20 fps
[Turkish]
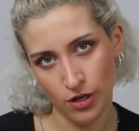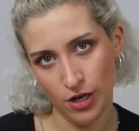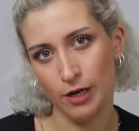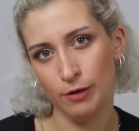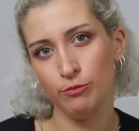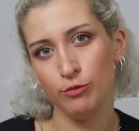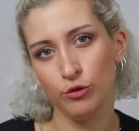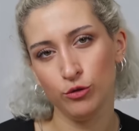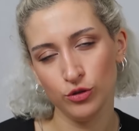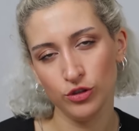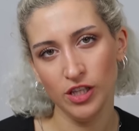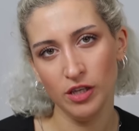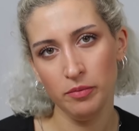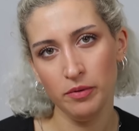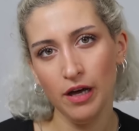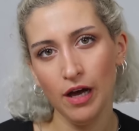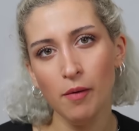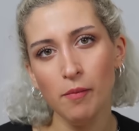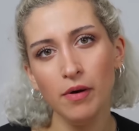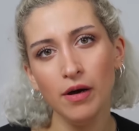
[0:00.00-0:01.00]
ile çarpıyoruz
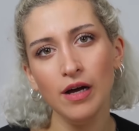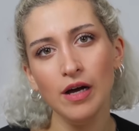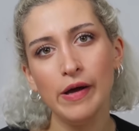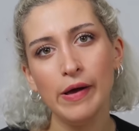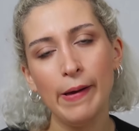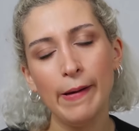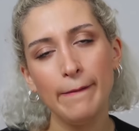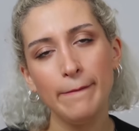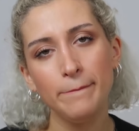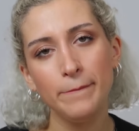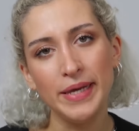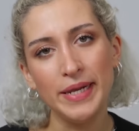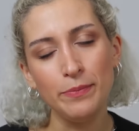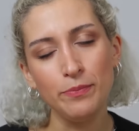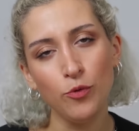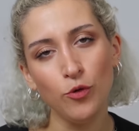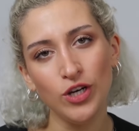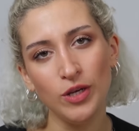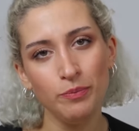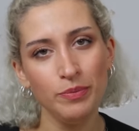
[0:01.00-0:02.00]
tabii ama
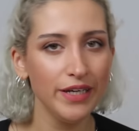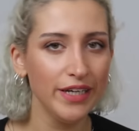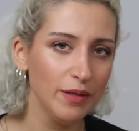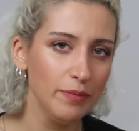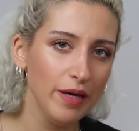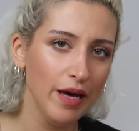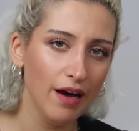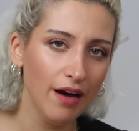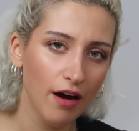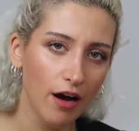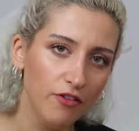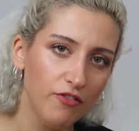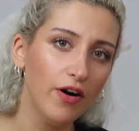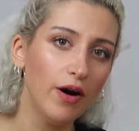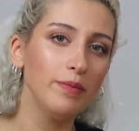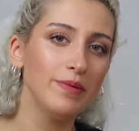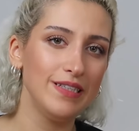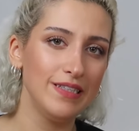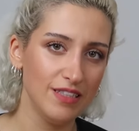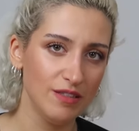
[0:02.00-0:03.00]
benim böyle bir ara bir
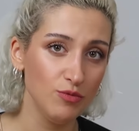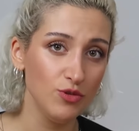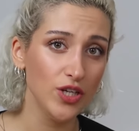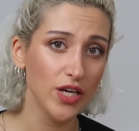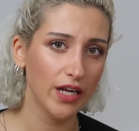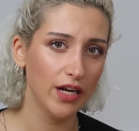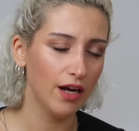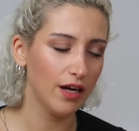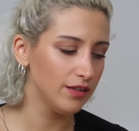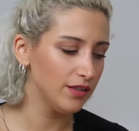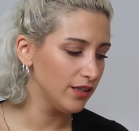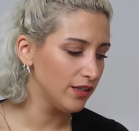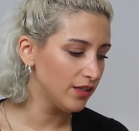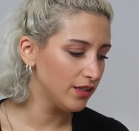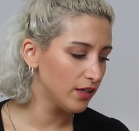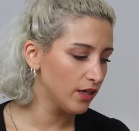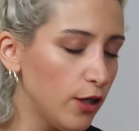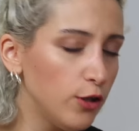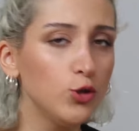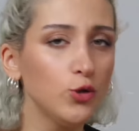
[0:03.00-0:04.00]
kafam gitmiş herhalde
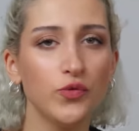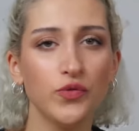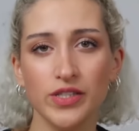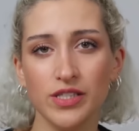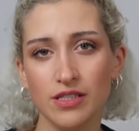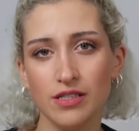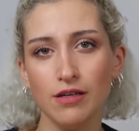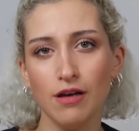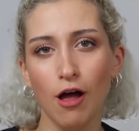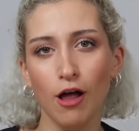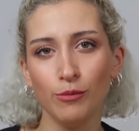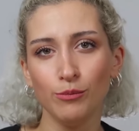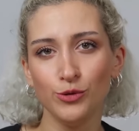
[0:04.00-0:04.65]
ki kaju fıstığı